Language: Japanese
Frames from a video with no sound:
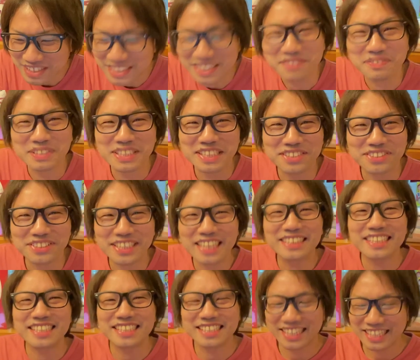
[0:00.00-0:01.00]
すいませんちょっと脱
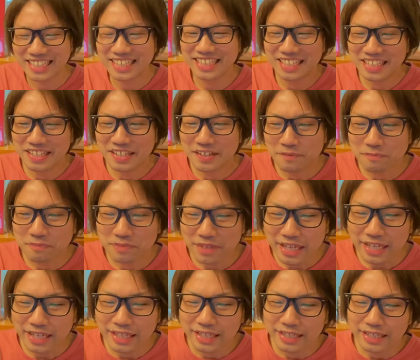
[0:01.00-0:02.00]
線したね
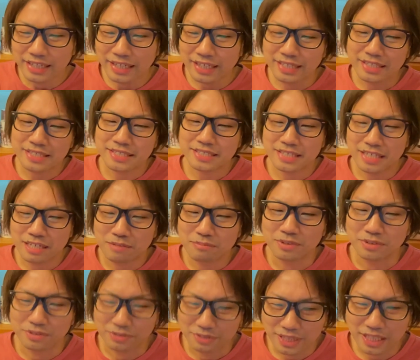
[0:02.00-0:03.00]
で、悲しき
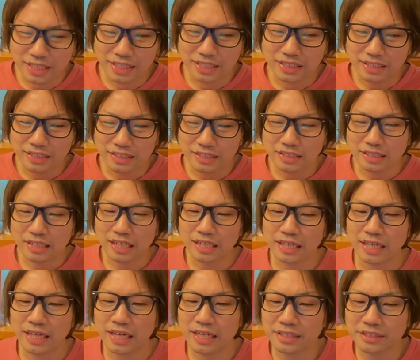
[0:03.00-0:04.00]
ヘブンのね、掛
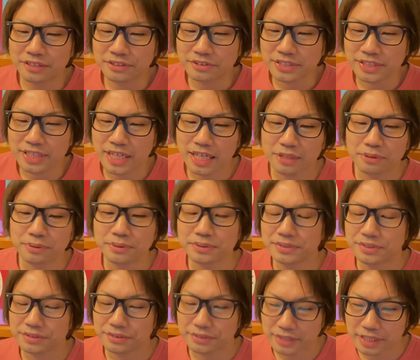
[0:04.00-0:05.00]
け合いっていうのは最高っ
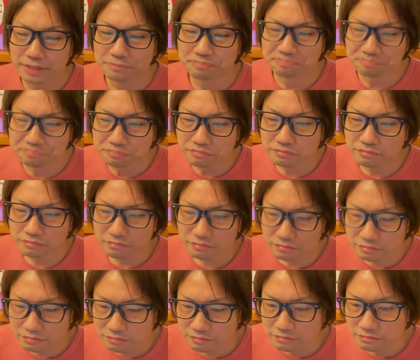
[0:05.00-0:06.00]
すよね。
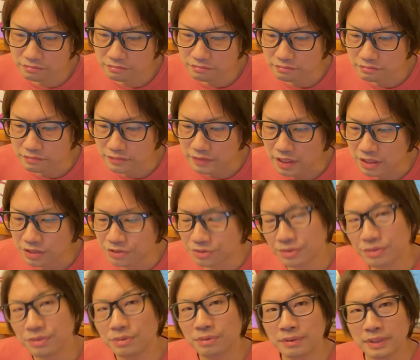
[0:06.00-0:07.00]
で、
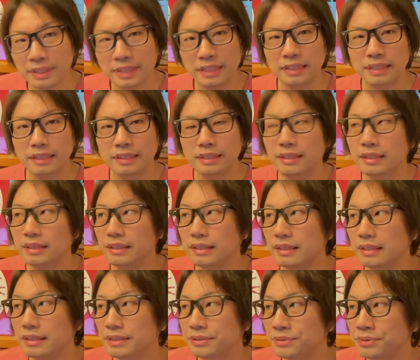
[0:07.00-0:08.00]
キュートは、
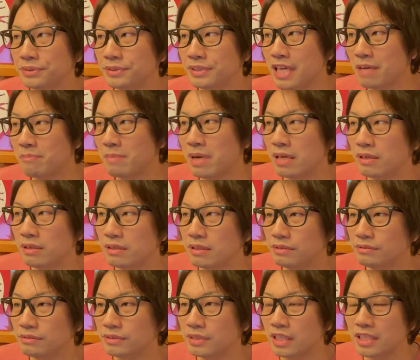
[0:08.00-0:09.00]
そういう生
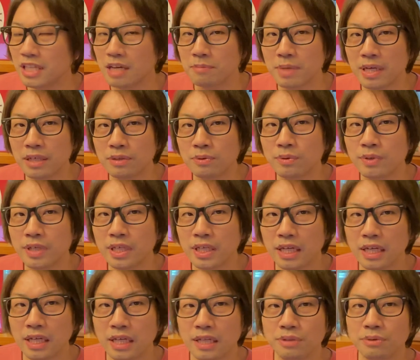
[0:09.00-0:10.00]
歌、生声
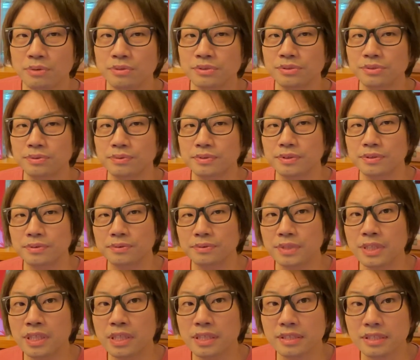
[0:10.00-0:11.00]
アイドル層っていうのを
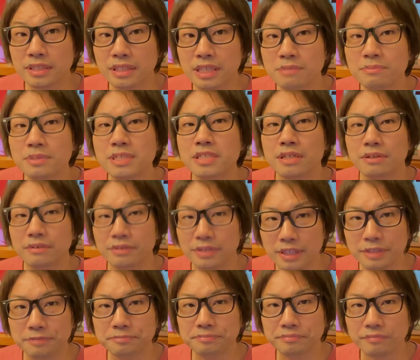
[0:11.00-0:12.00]
一気に使いましたよ
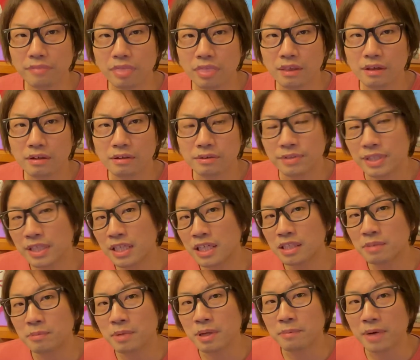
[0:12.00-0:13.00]
ね。振り返っ
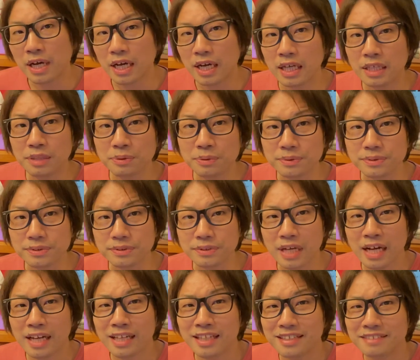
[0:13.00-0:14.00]
てみれば、愛国、
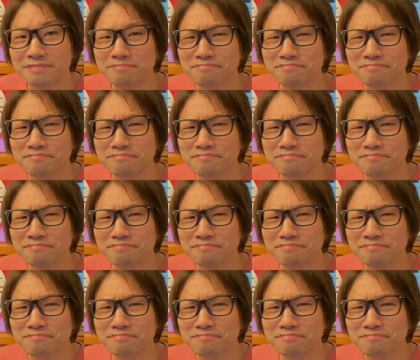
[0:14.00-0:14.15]
愛、